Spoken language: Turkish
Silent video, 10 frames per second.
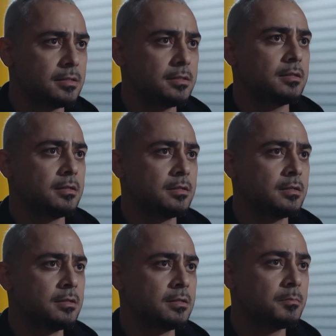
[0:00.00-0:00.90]
sil,
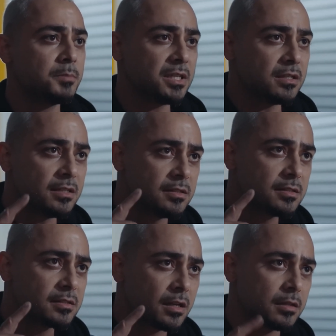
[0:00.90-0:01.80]
bir
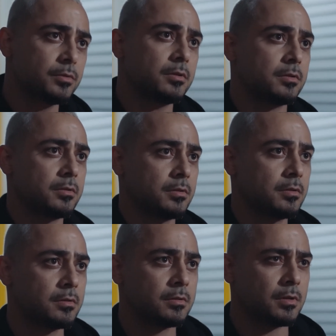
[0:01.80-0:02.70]
iz kalıyor.
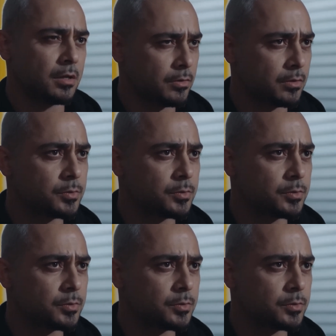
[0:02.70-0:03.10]
Anlıyor